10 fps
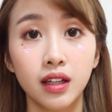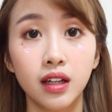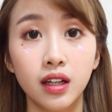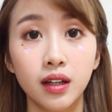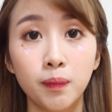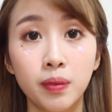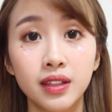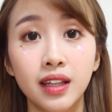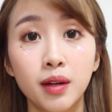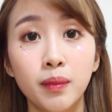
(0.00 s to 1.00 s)
uh,
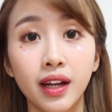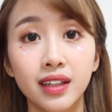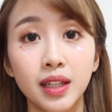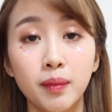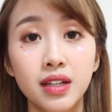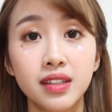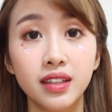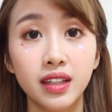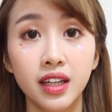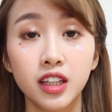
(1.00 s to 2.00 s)
perjalanan mereka sama di
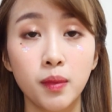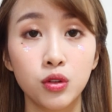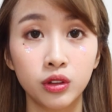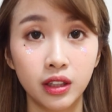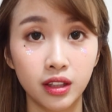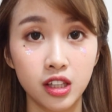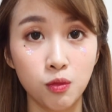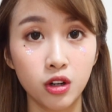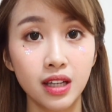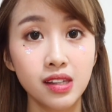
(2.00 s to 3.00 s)
sini termasuk biaya
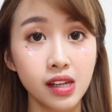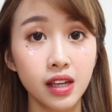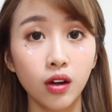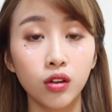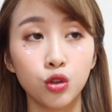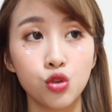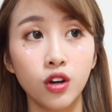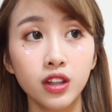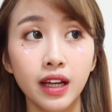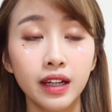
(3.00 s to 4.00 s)
transportasi
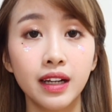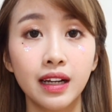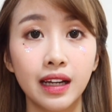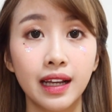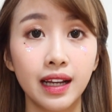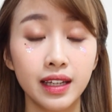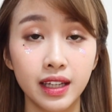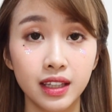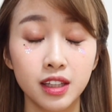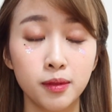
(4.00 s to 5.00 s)
terus hotel dan
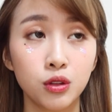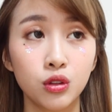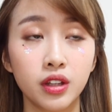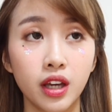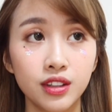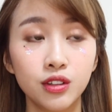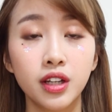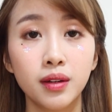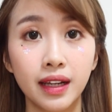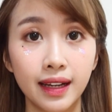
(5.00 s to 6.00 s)
lain-lain termasuk
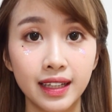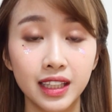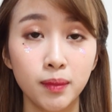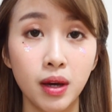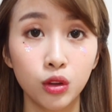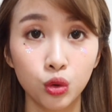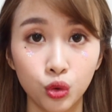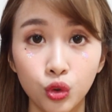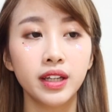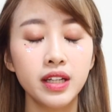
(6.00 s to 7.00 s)
schedule dan lain-lain kita
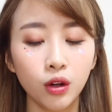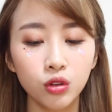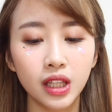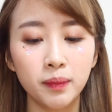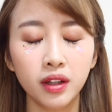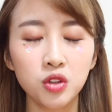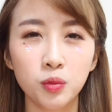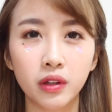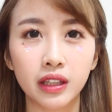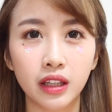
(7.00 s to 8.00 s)
bantu ya, jadi aku selama ini kan
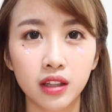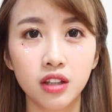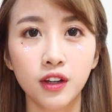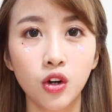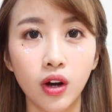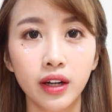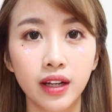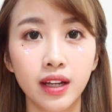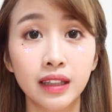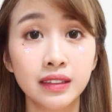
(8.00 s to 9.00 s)
cuma ngeliat dari TV doang
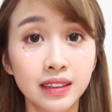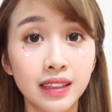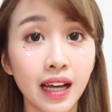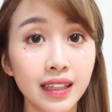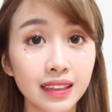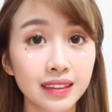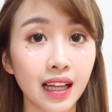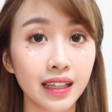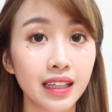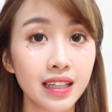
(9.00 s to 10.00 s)
yang dan yang
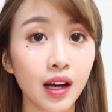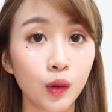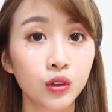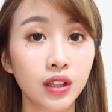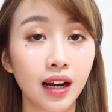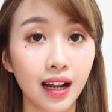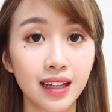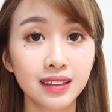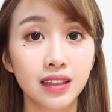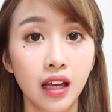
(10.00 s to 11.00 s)
sekali ini aku
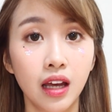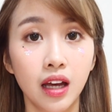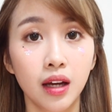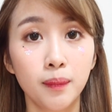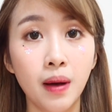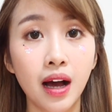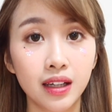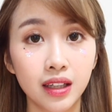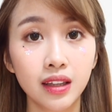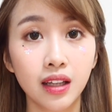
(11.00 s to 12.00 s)
jelas
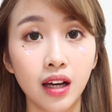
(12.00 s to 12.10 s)
banget